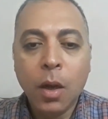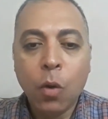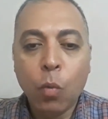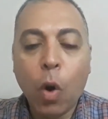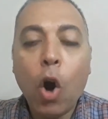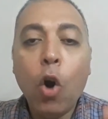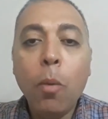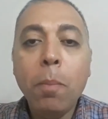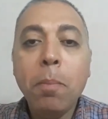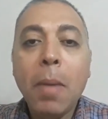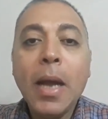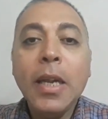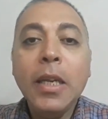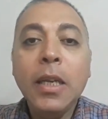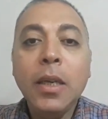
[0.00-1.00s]
وهم
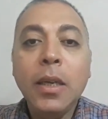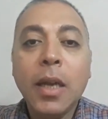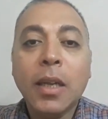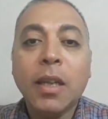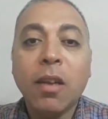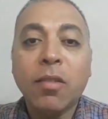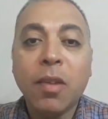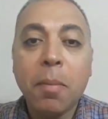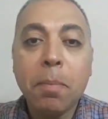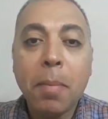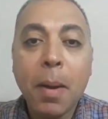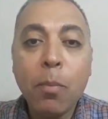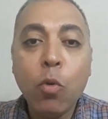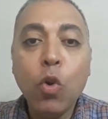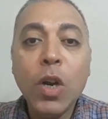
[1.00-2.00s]
من
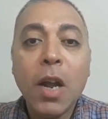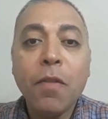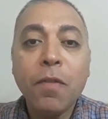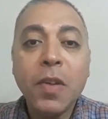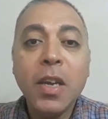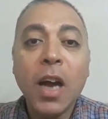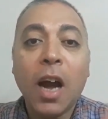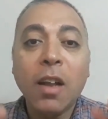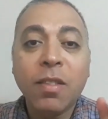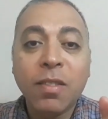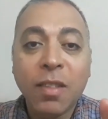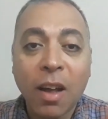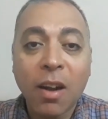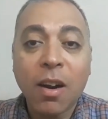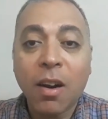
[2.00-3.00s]
يتسببون في
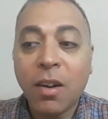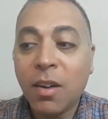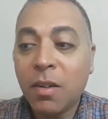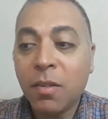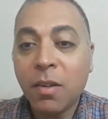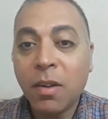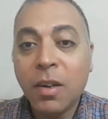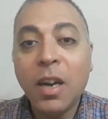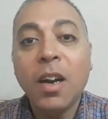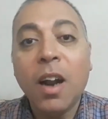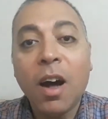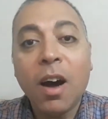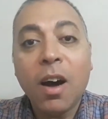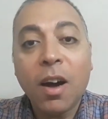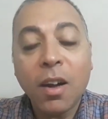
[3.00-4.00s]
الضرر
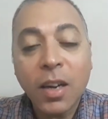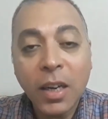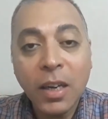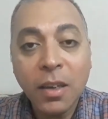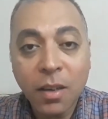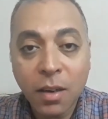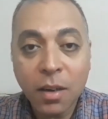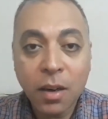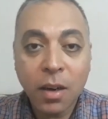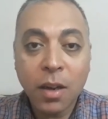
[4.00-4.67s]
للاخرين